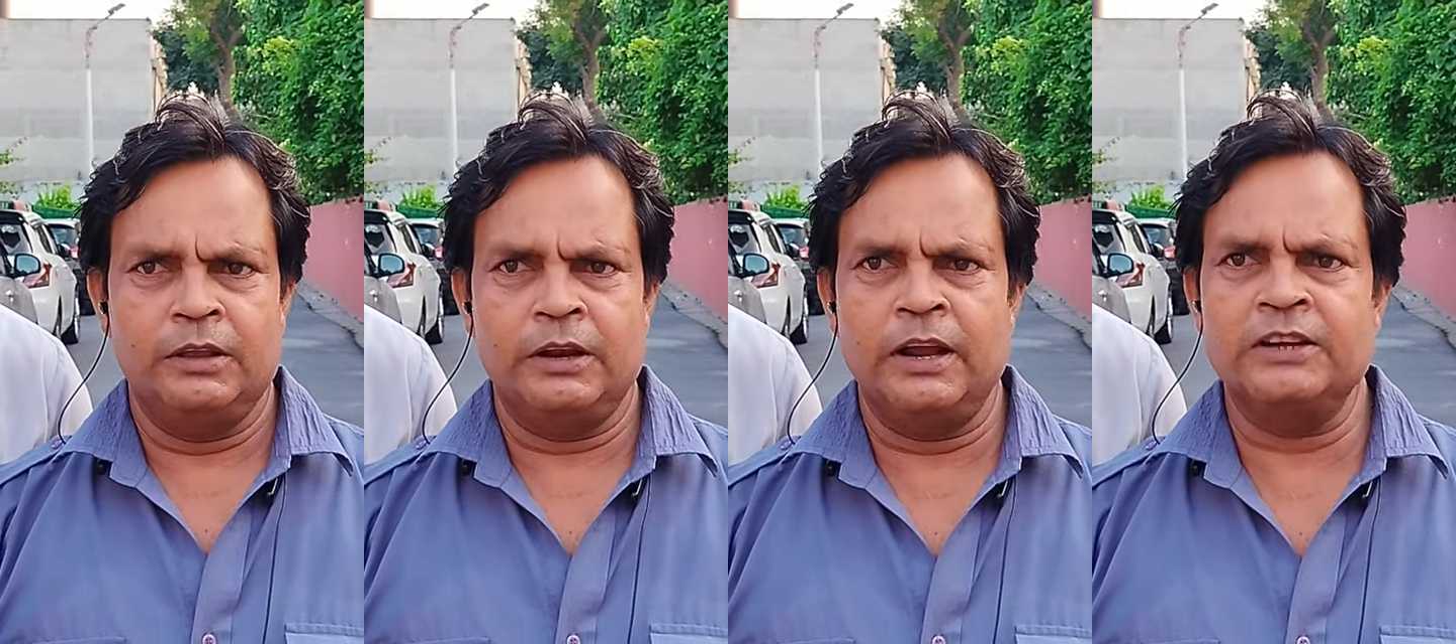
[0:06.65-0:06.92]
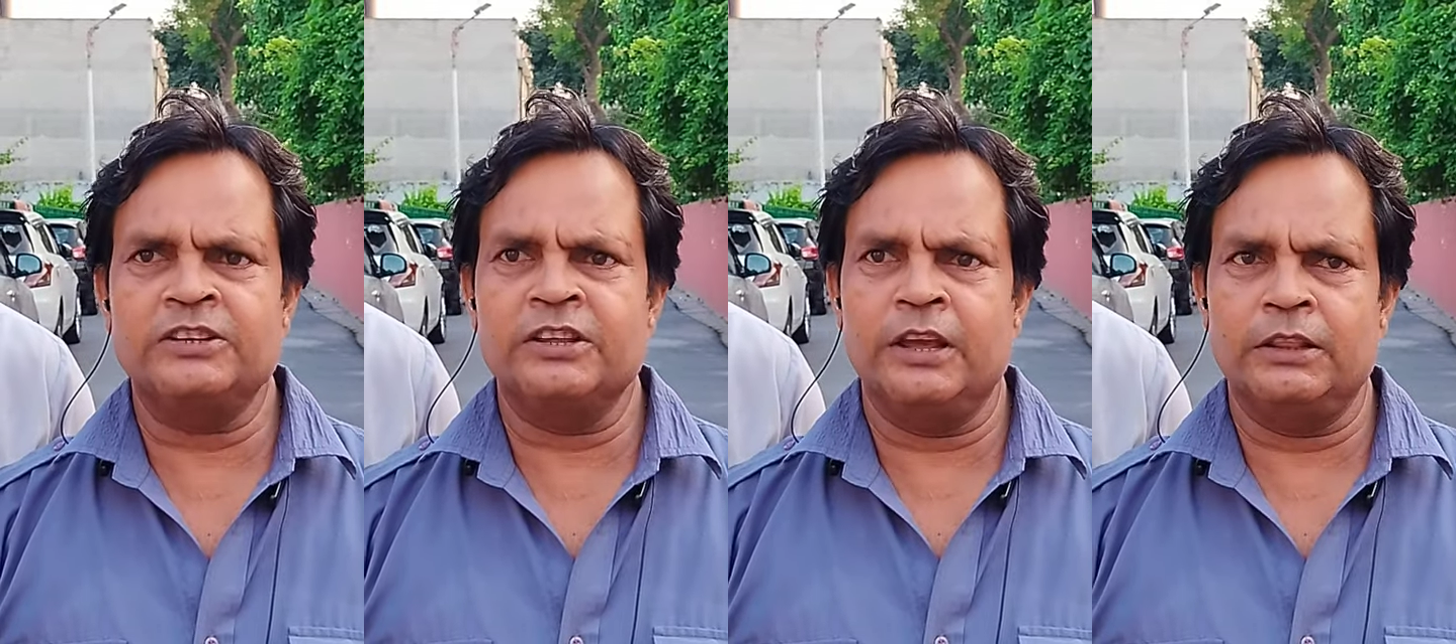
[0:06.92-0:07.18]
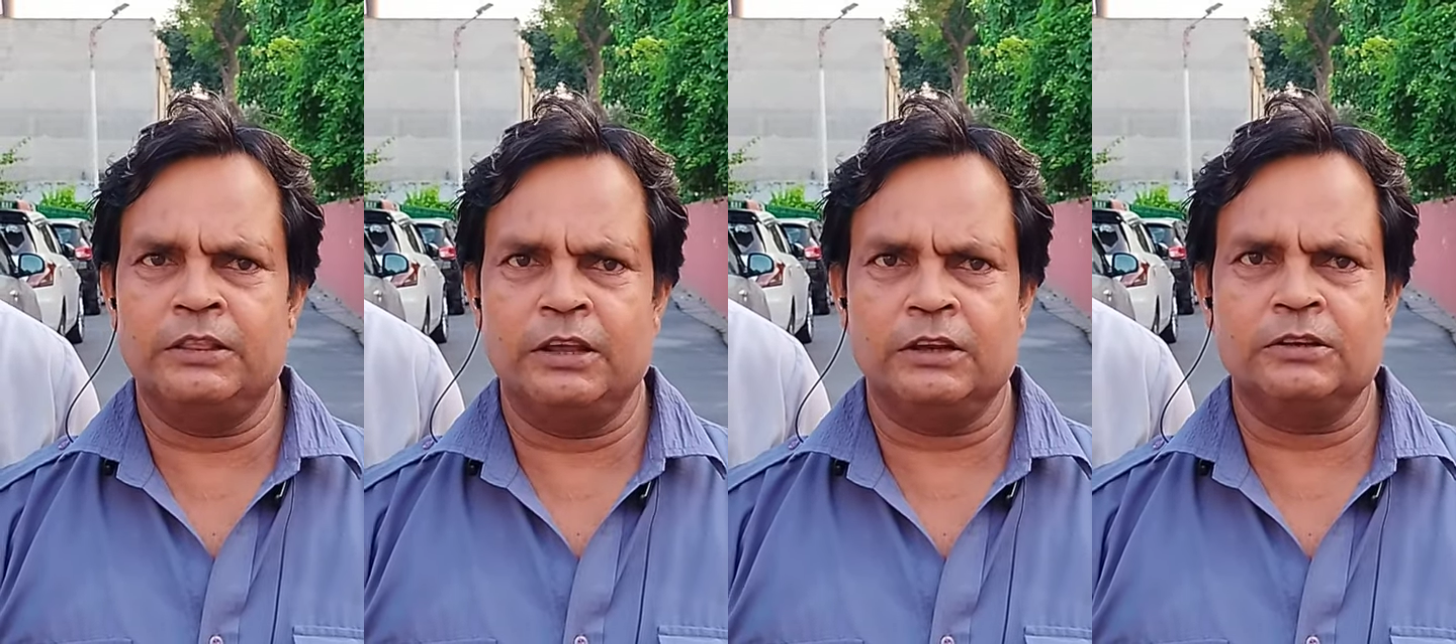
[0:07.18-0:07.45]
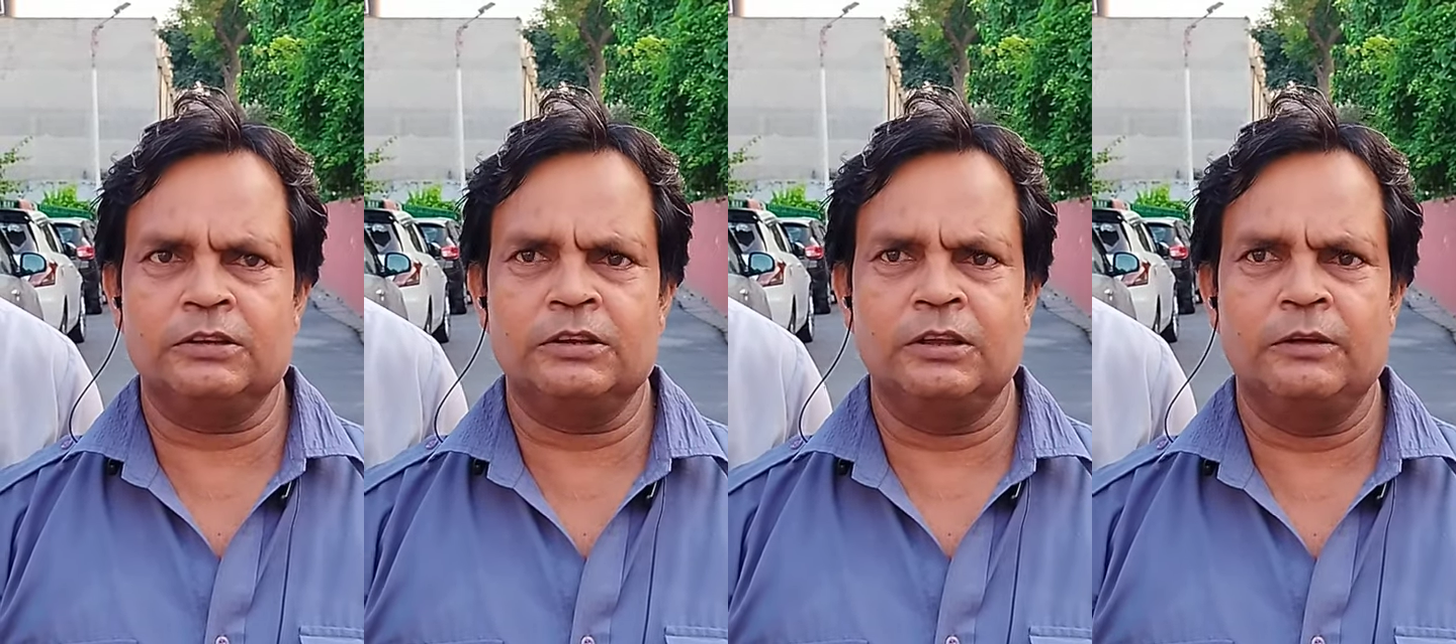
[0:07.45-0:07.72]
राष्ट्रीय
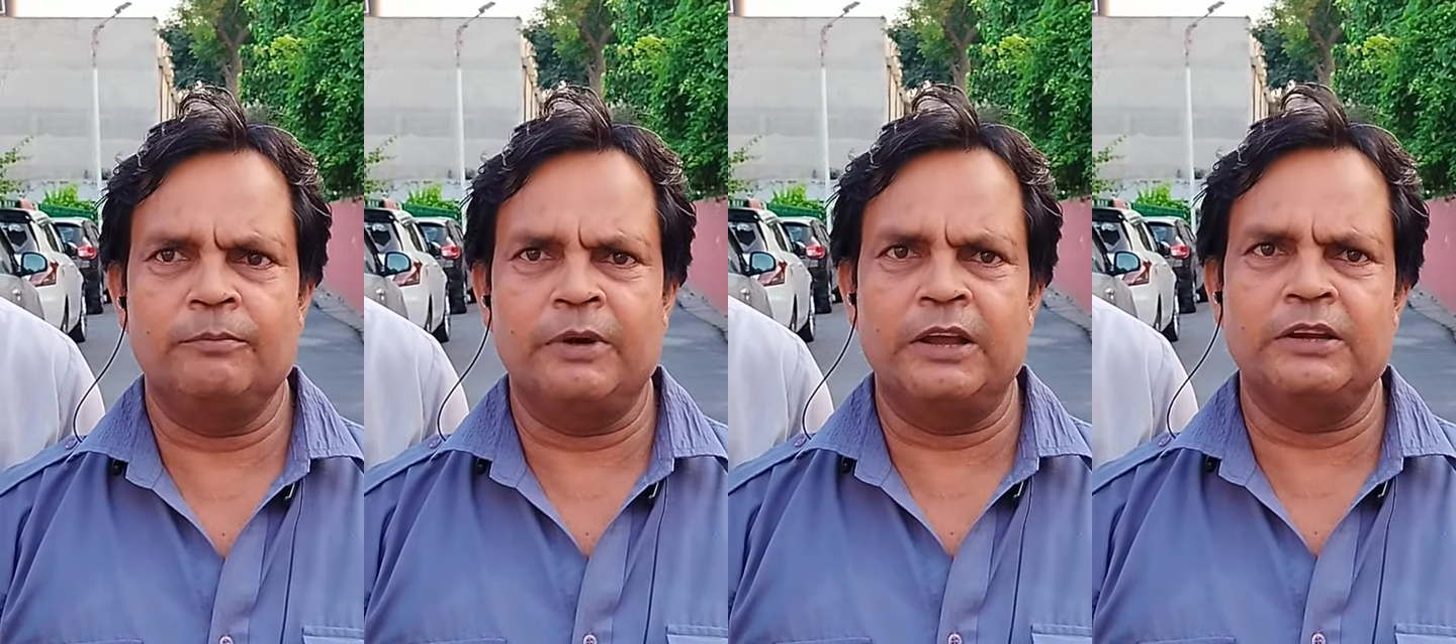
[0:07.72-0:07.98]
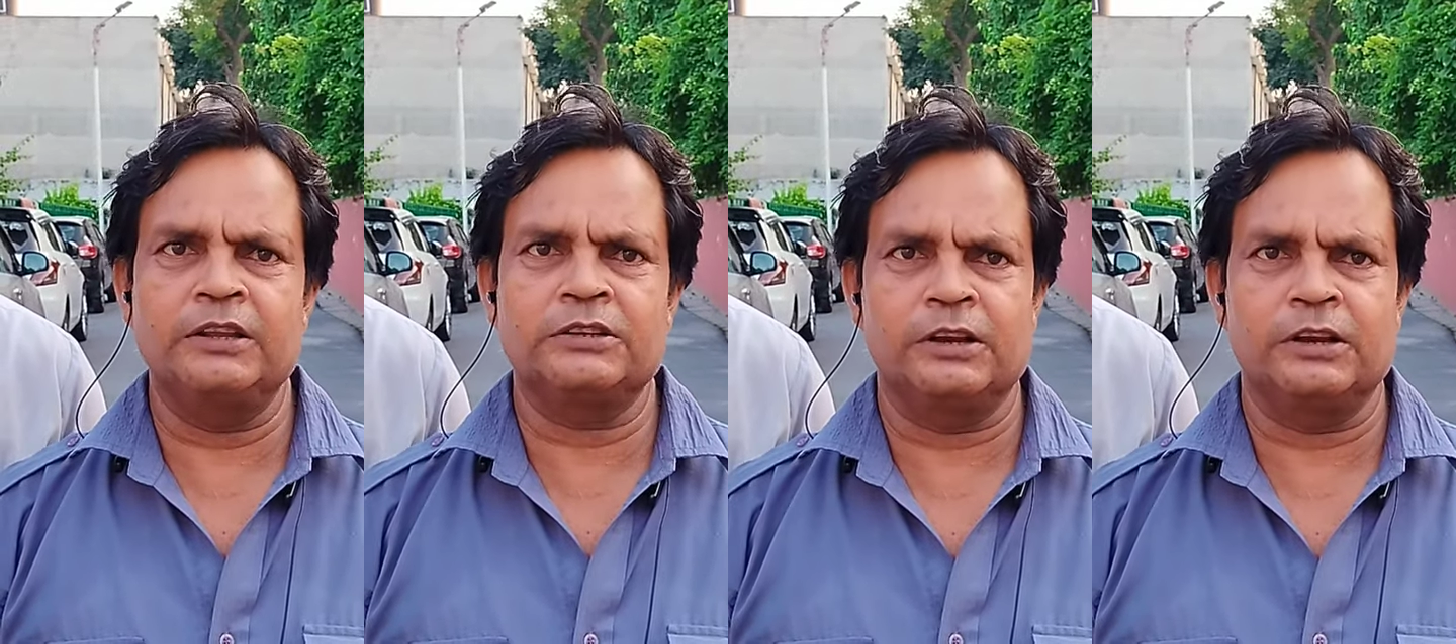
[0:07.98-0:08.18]
अध्यक्ष मान्य